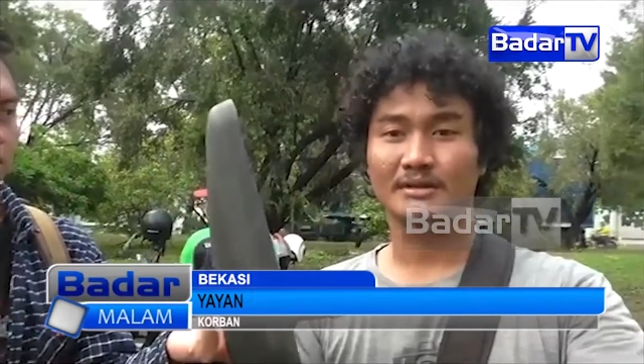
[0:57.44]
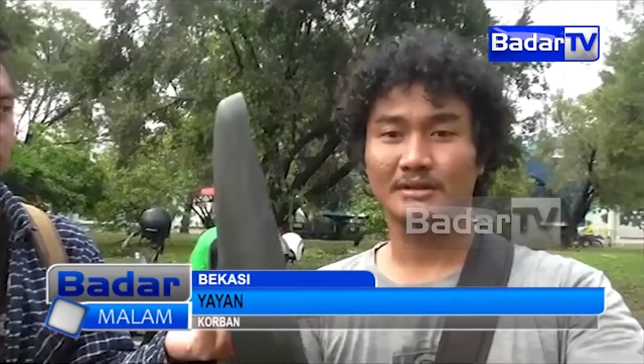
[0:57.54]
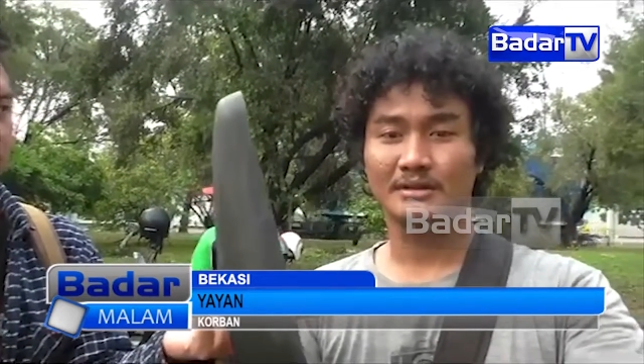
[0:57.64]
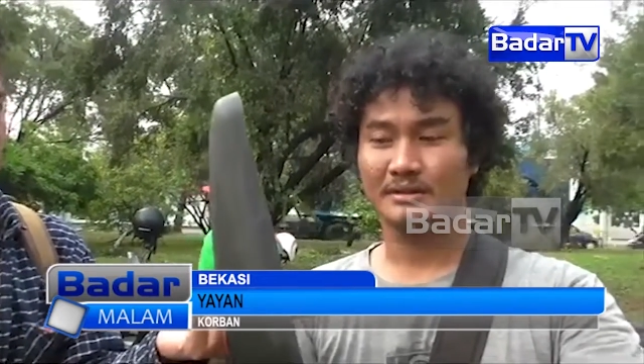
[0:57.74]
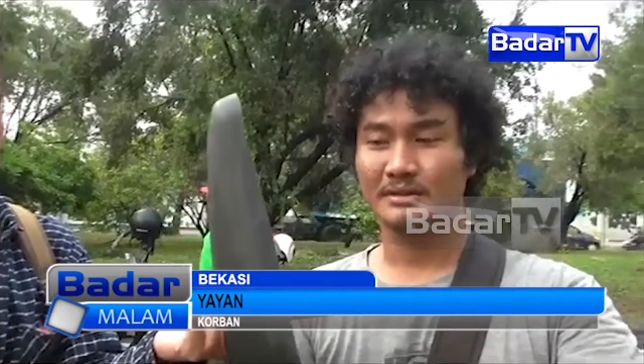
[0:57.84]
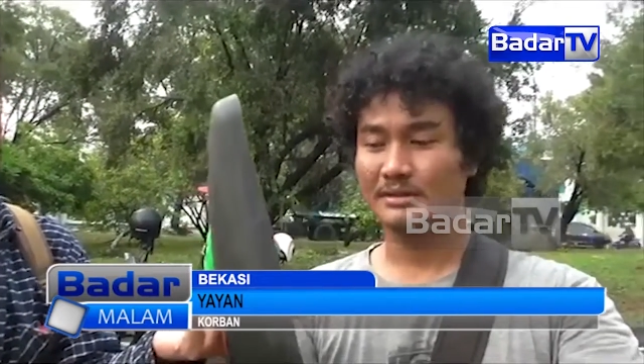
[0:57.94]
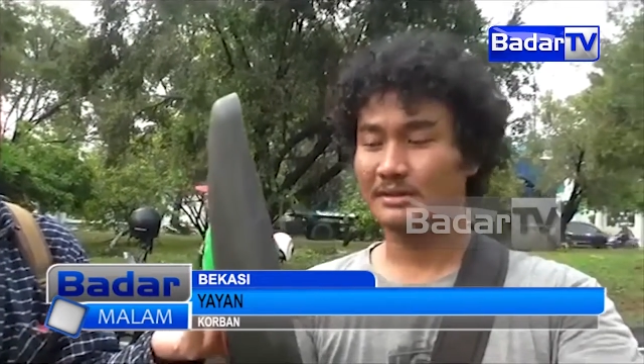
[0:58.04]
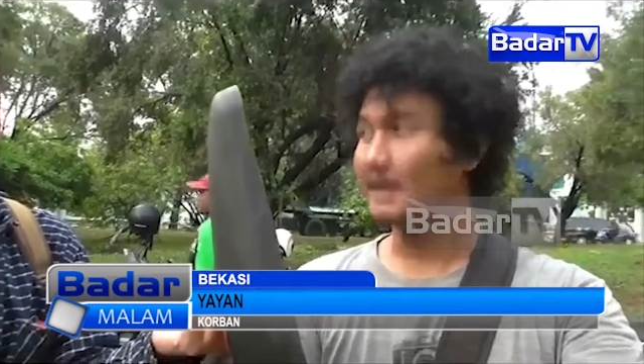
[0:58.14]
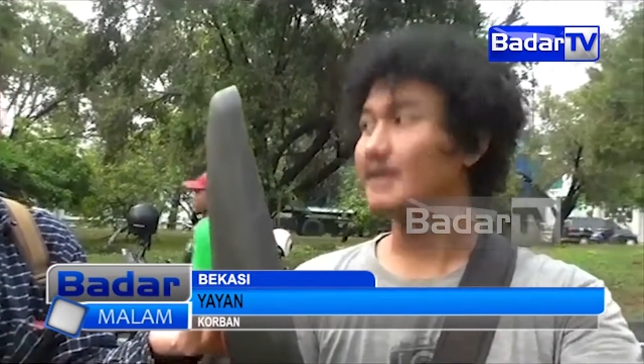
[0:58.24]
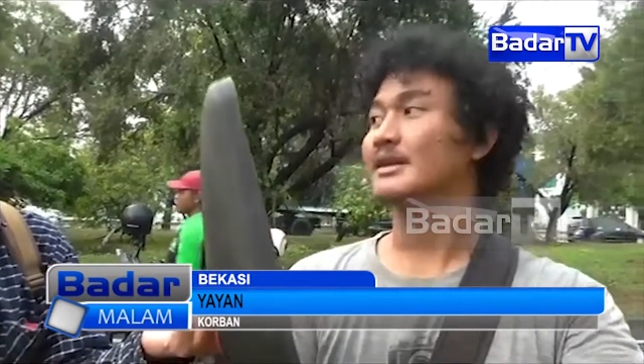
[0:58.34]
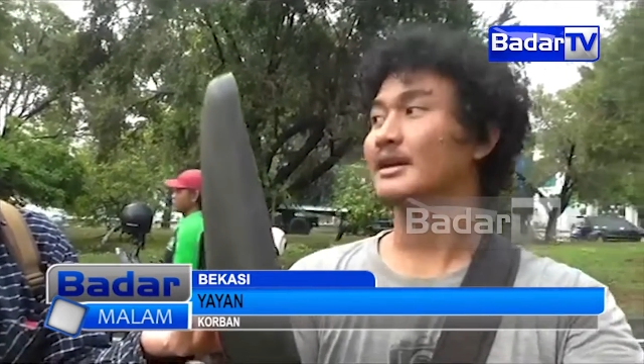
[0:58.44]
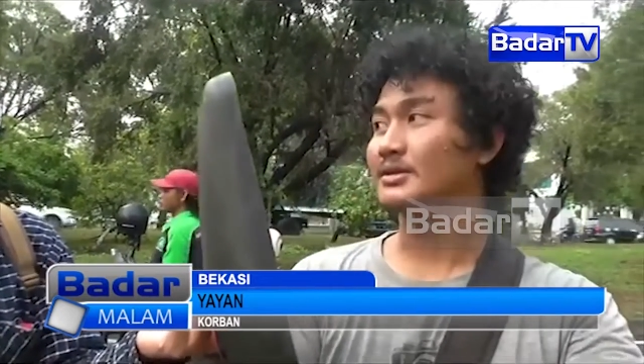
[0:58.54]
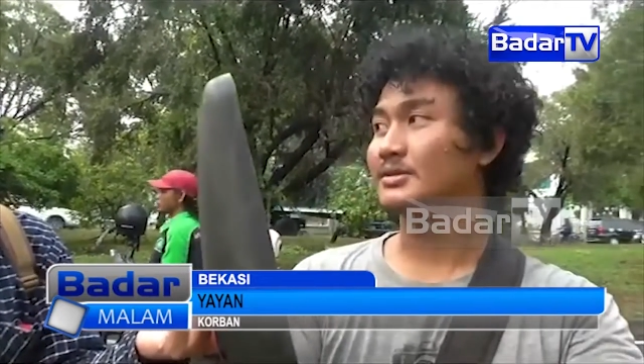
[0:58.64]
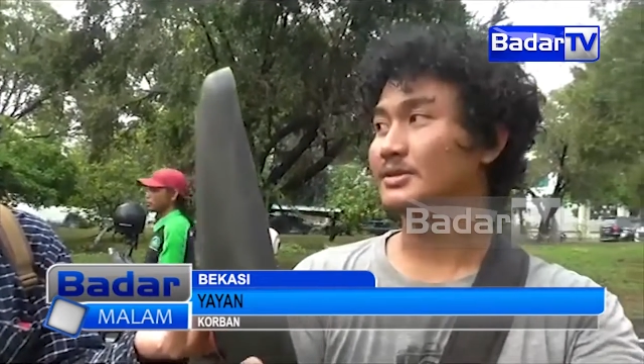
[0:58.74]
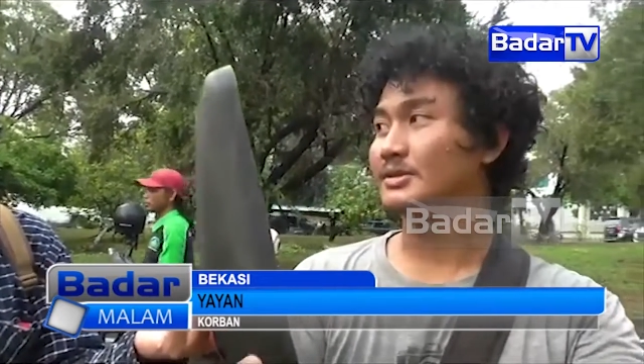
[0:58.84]
itu sekaligus roboh ya
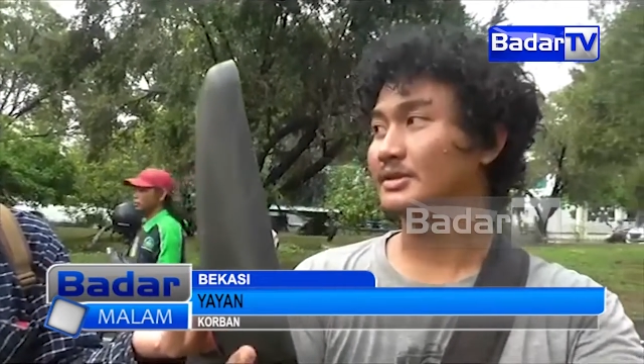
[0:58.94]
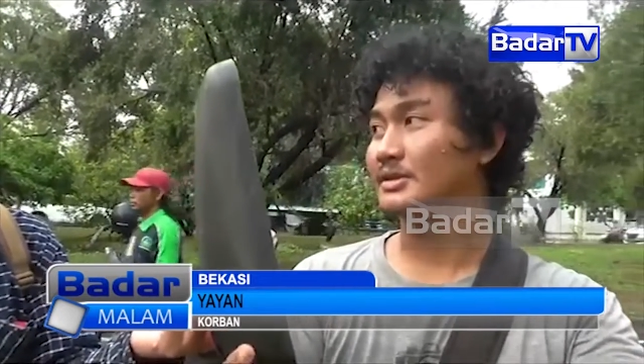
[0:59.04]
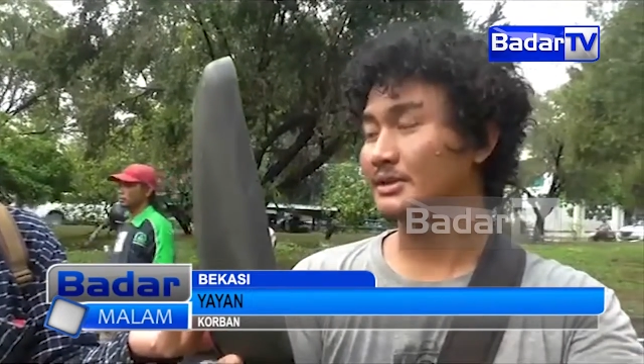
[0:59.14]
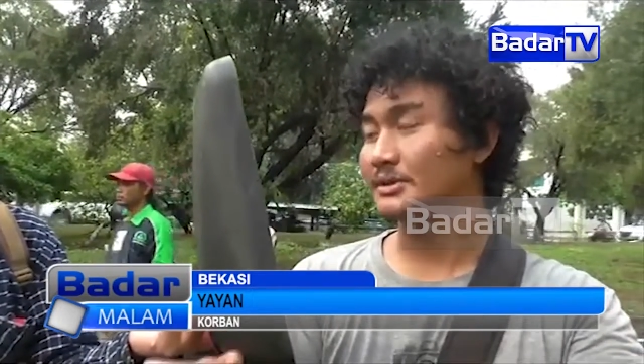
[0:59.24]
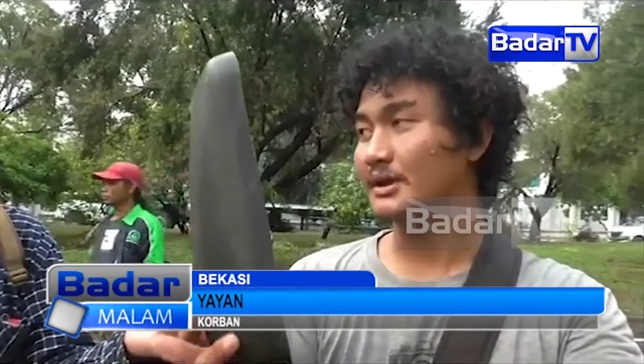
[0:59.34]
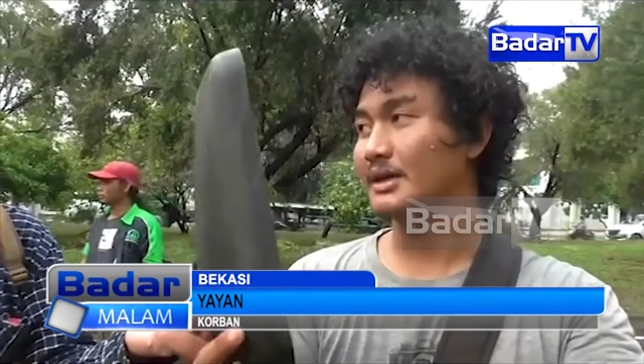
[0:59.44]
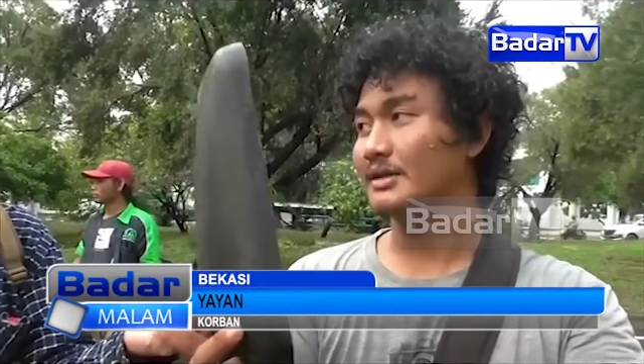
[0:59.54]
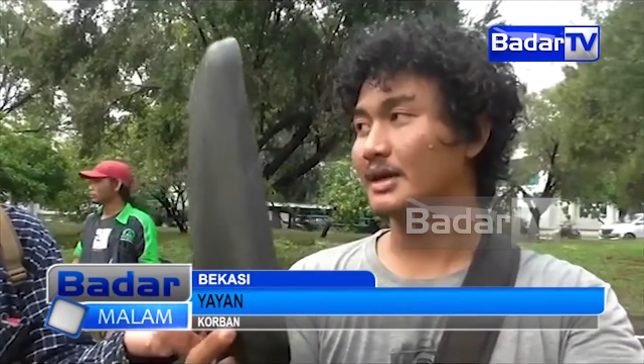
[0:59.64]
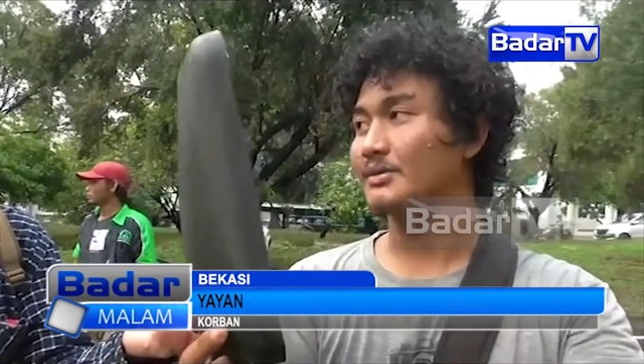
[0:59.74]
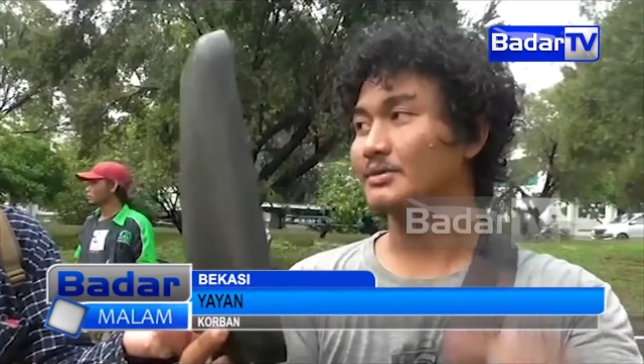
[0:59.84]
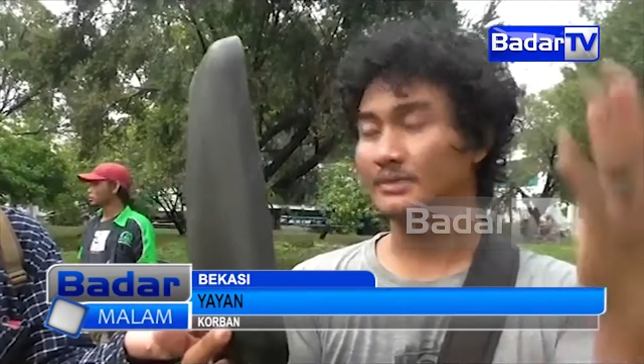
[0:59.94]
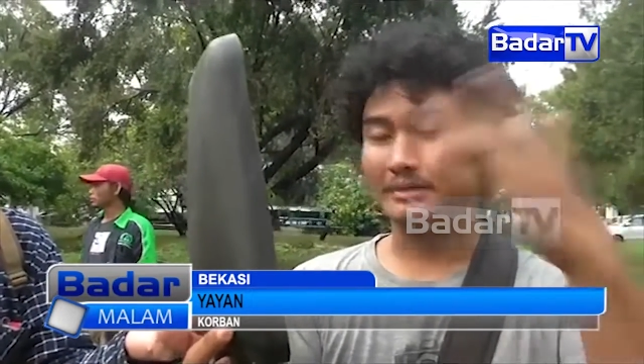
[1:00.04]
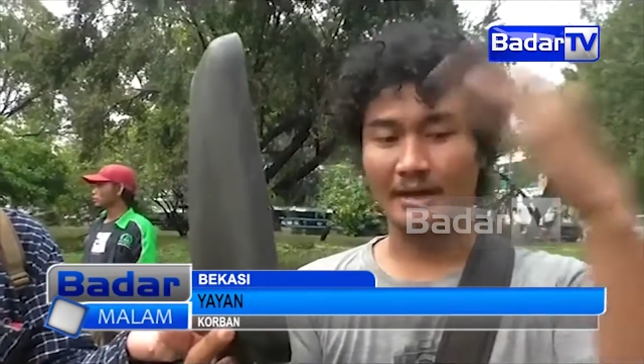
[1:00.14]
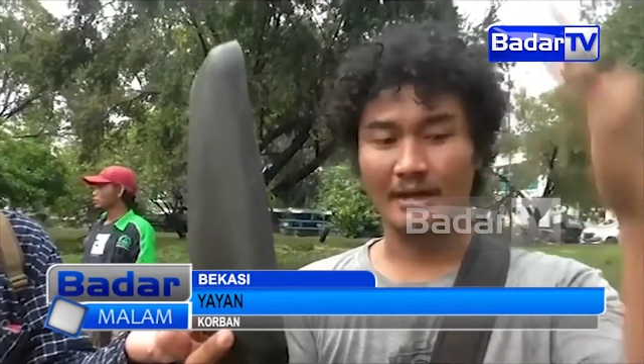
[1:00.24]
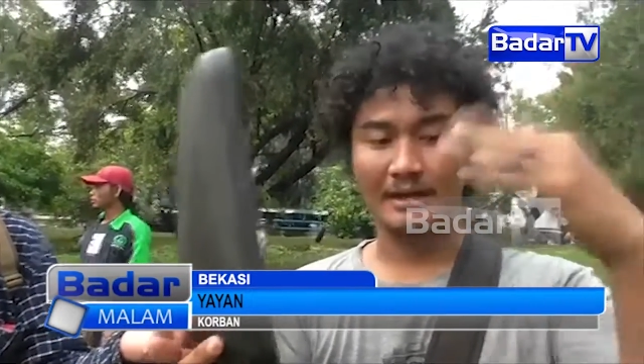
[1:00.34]
sekaligus saya juga nggak tahu
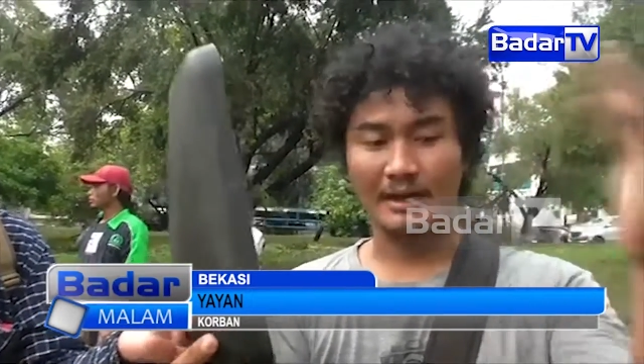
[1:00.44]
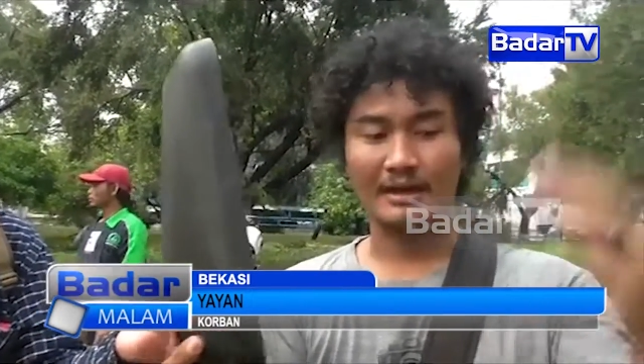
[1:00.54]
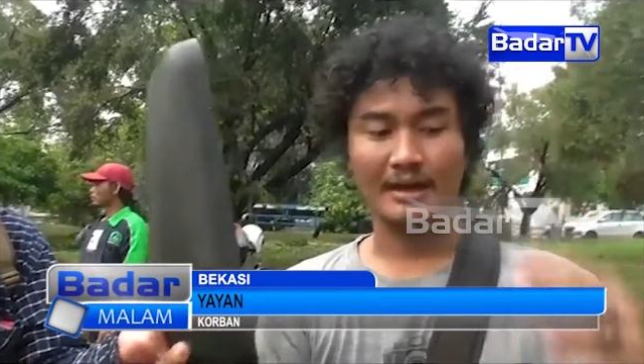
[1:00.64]
nggak nggak